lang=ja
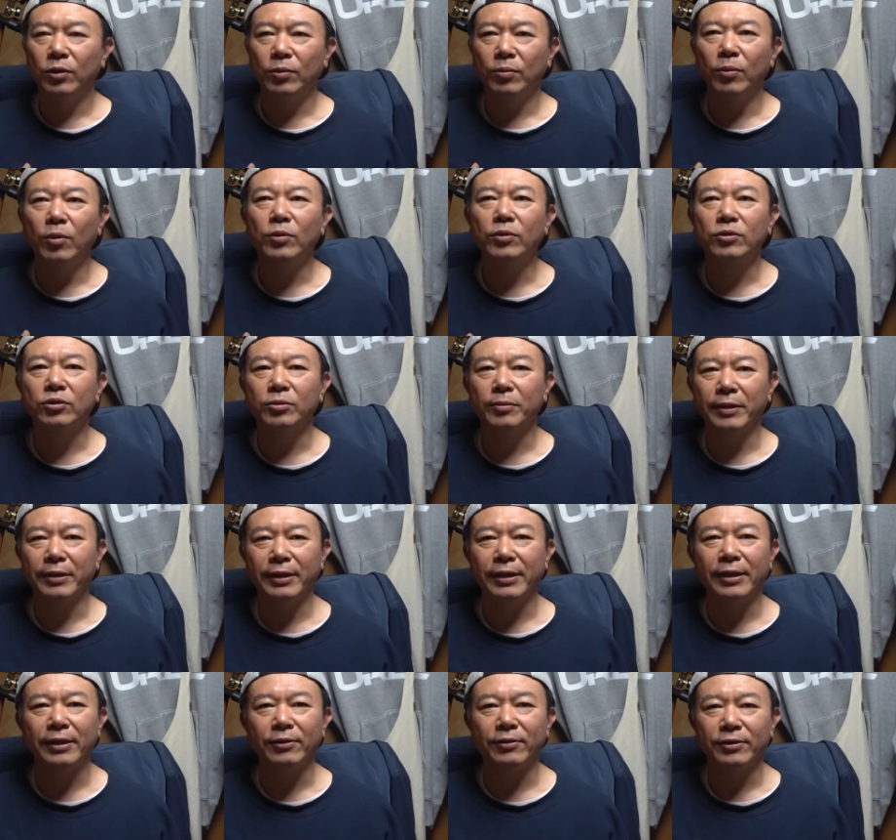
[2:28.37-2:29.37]
も含め
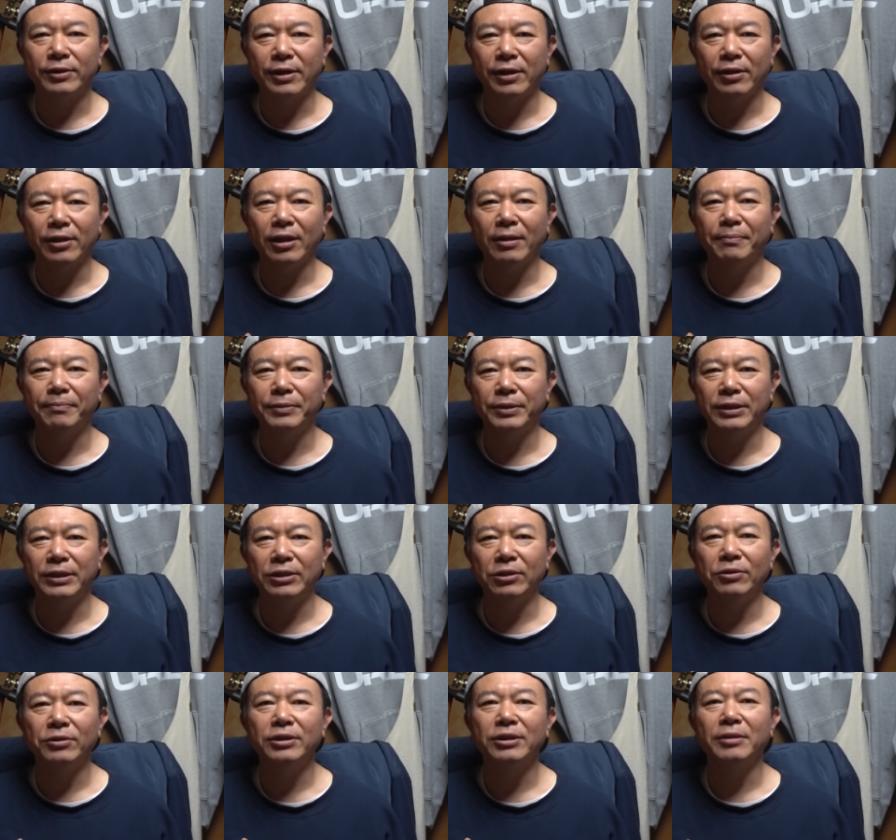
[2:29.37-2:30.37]
て、えっと、セットアップし
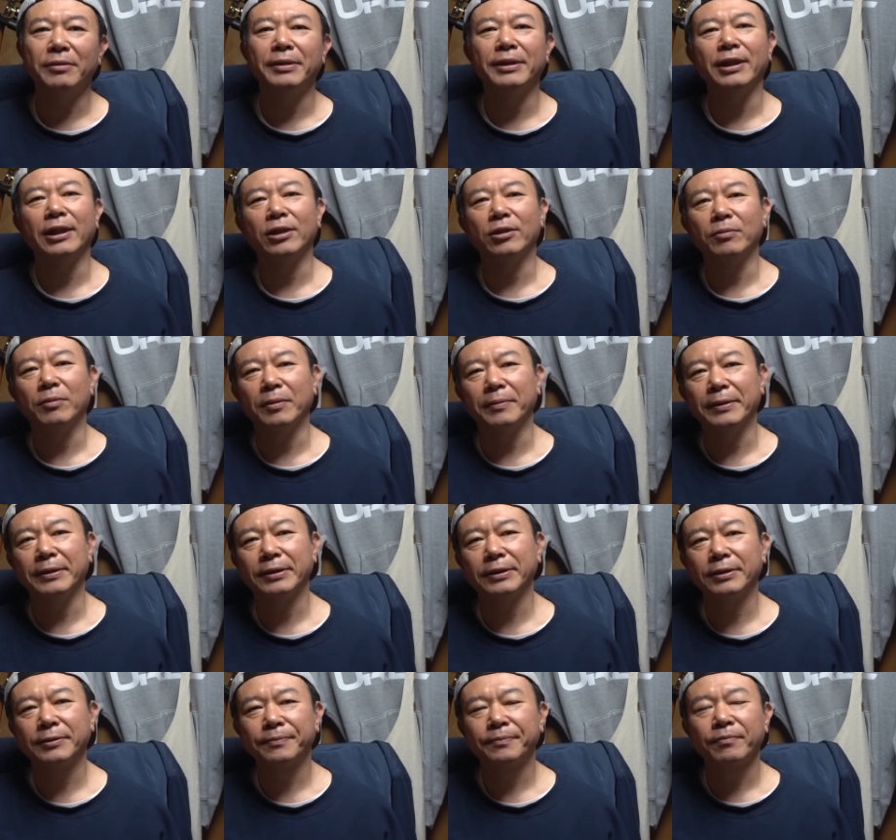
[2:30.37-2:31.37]
直してみたいと思いま
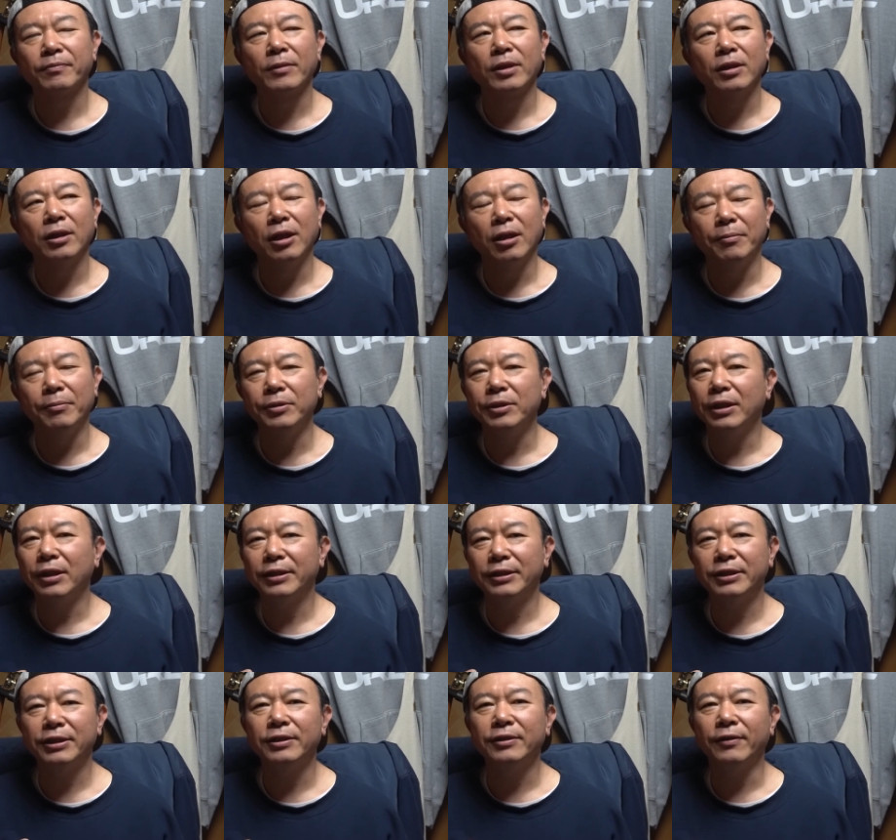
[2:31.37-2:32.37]
す
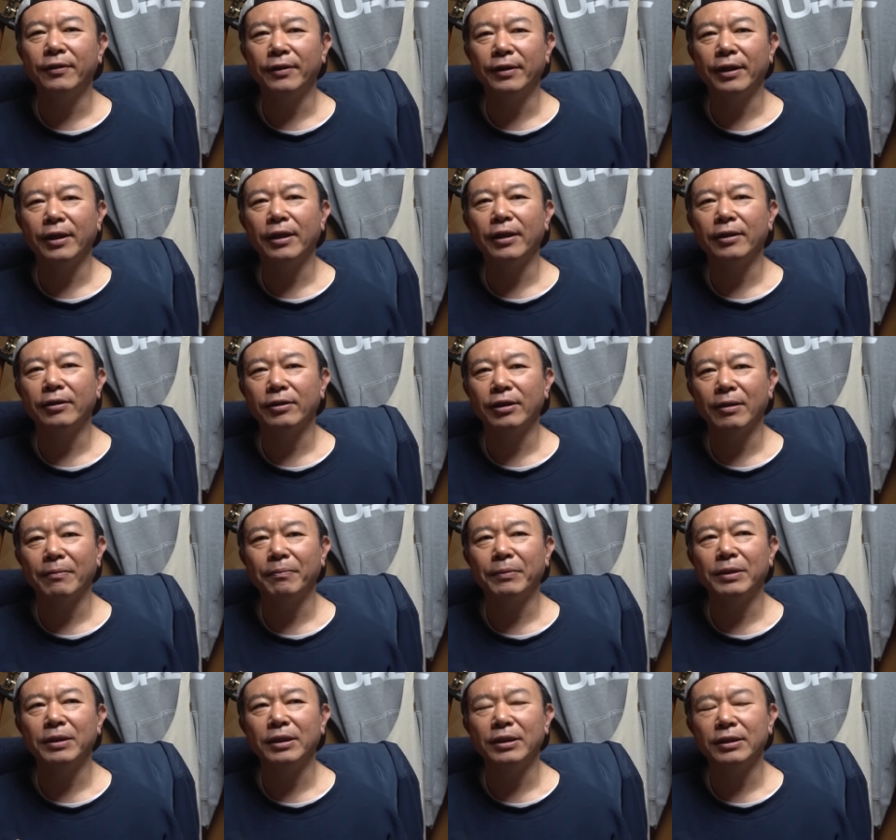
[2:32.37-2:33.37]
VRC ではねやっ
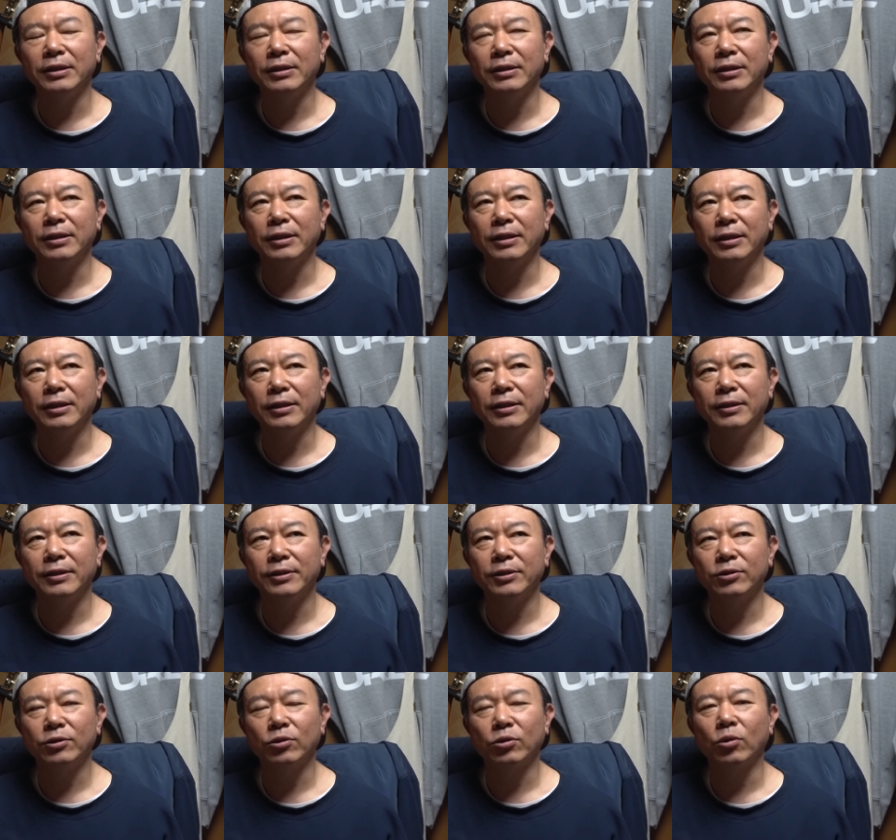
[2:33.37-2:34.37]
ぱり、えー、
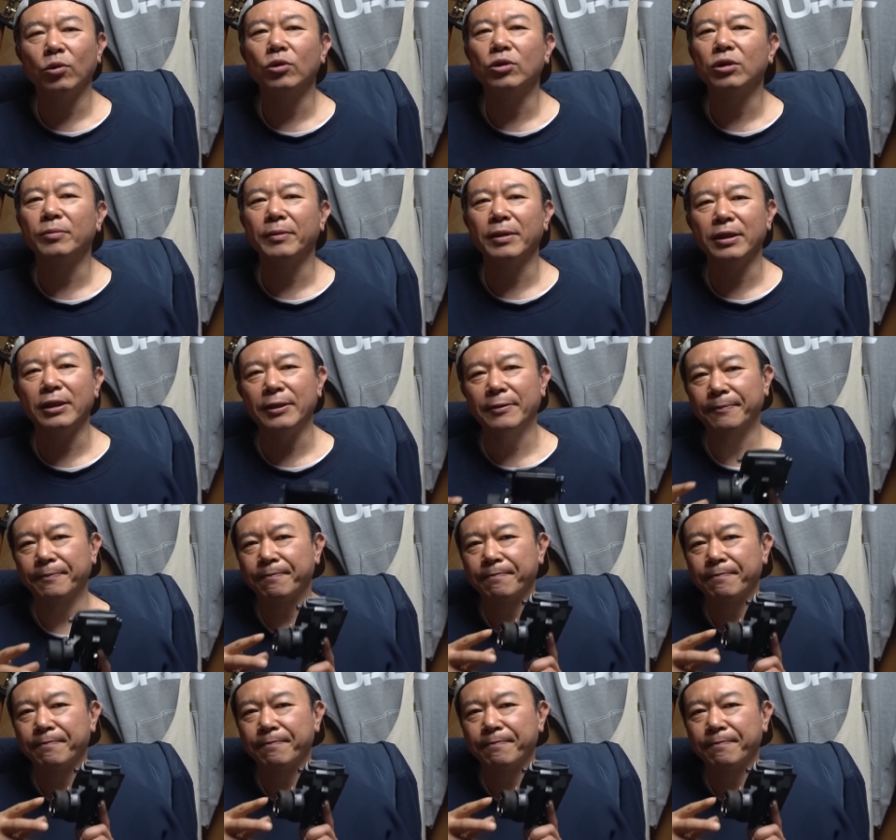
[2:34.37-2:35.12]
ちょっと大きめに